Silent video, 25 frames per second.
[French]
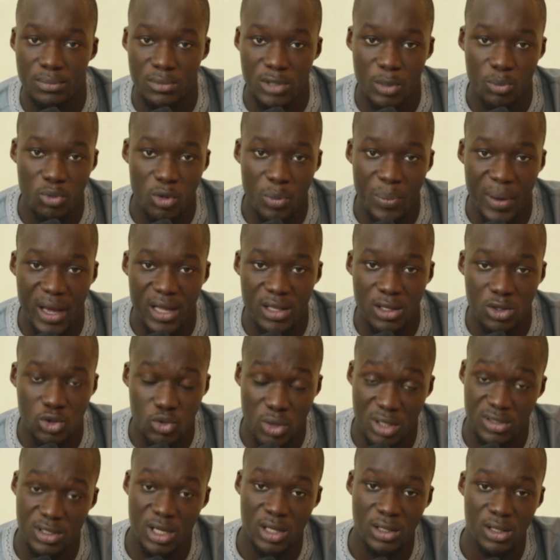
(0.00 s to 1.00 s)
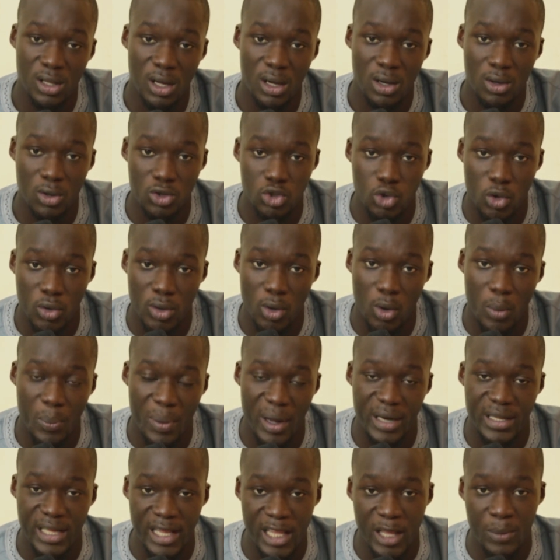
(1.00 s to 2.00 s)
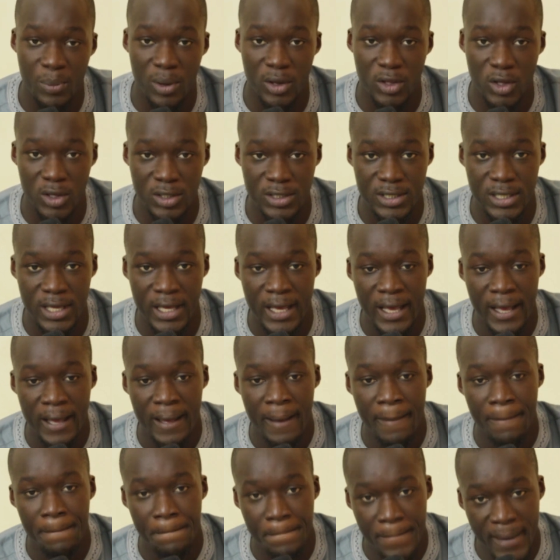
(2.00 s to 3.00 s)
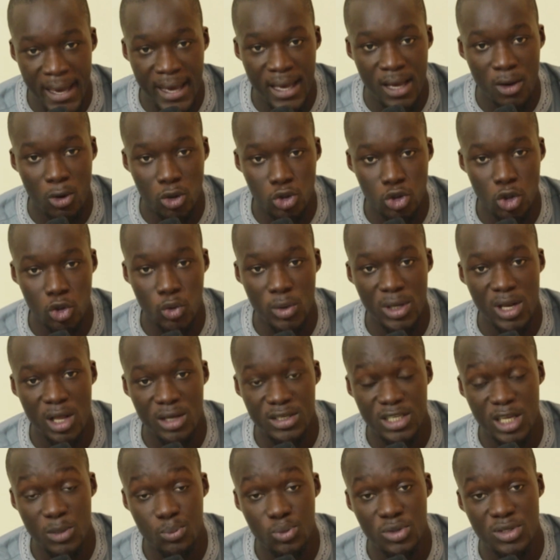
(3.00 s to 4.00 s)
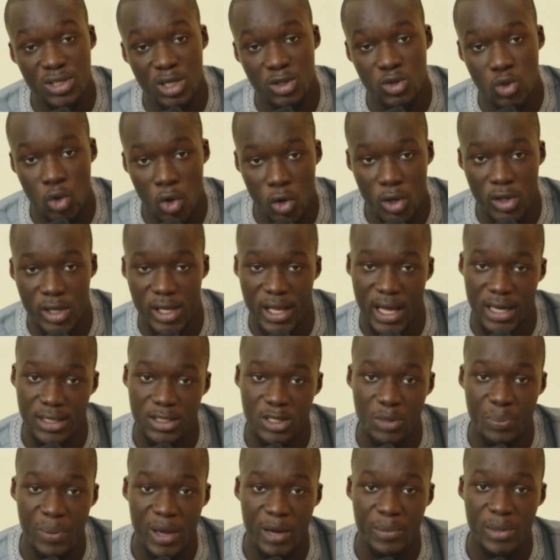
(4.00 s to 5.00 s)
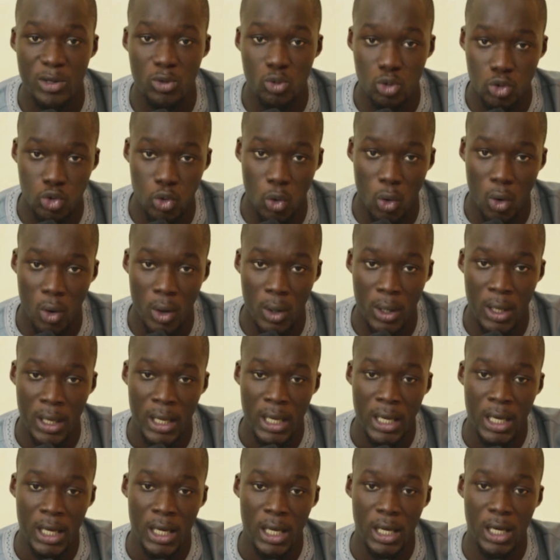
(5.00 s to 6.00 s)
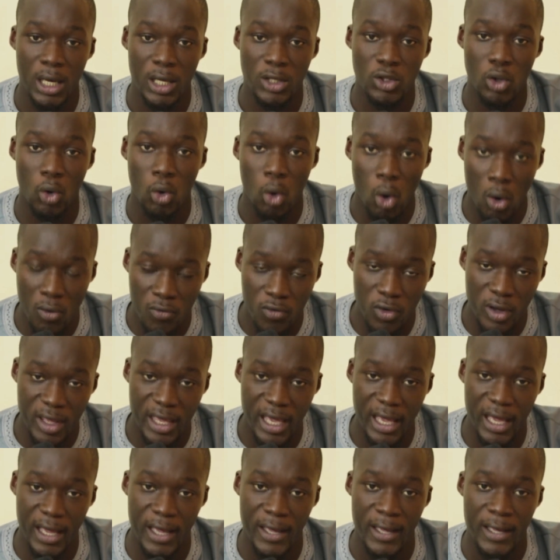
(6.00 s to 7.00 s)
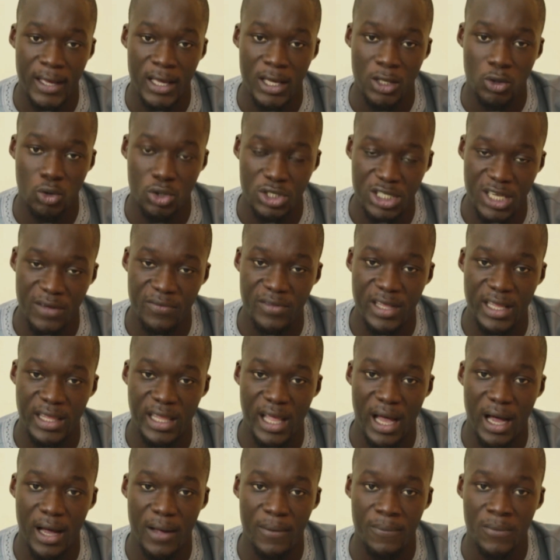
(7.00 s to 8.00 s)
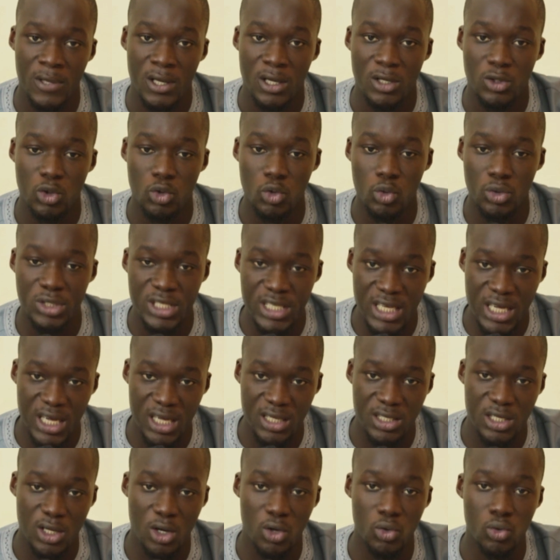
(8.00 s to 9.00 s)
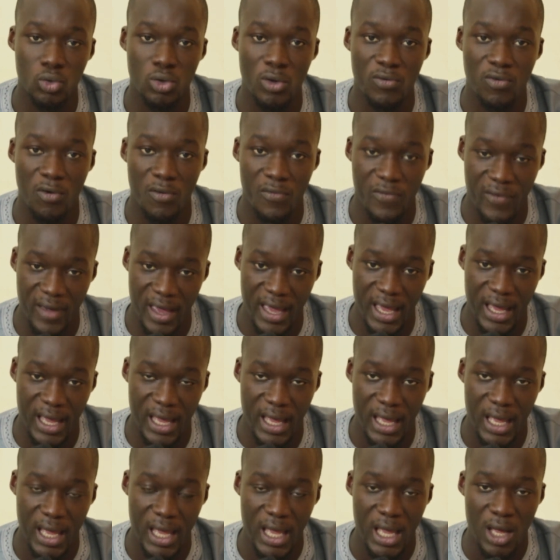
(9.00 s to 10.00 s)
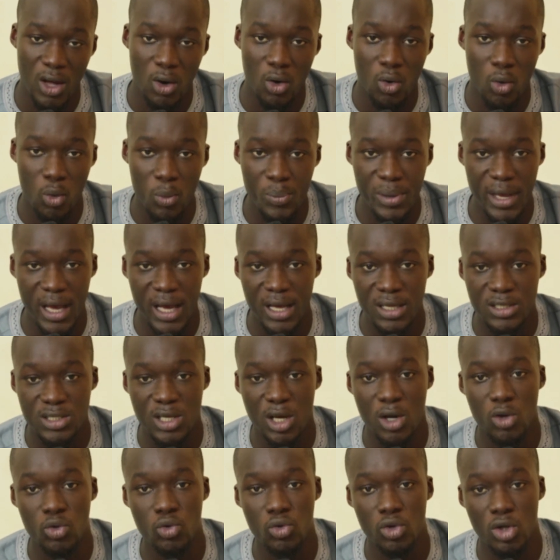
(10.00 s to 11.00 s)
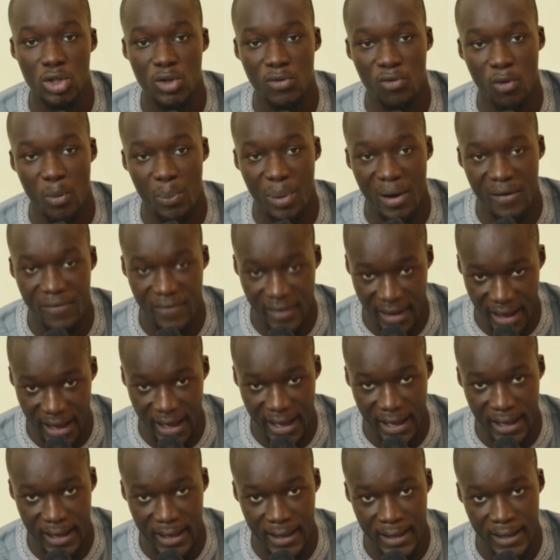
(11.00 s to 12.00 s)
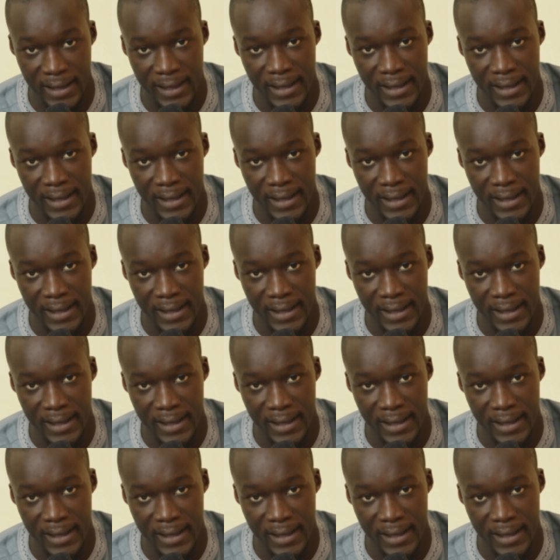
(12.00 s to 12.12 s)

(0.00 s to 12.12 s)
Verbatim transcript: Depuis près de 60 ans, aujourd'hui, on parle d'indépendance. Mais aujourd'hui, l'ancienne puissance coloniale se permet toujours de convoquer nos chefs d'État, de nous dire ce que nous devons faire ou bien ce que nous ne devons pas faire.